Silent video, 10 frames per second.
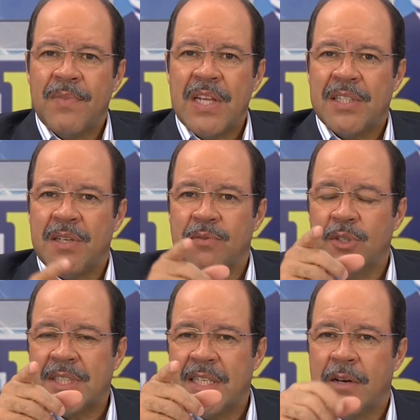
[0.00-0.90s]
E se
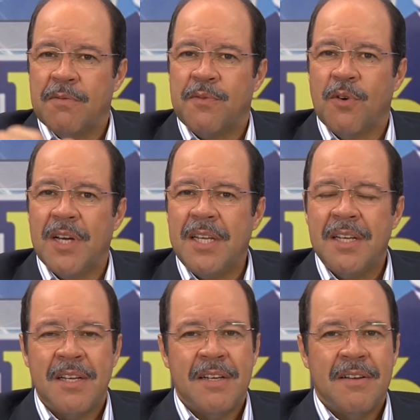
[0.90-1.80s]
você não foi,
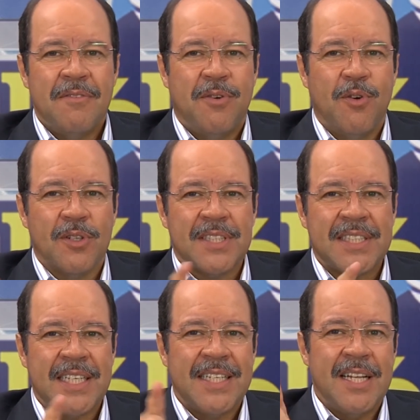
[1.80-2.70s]
você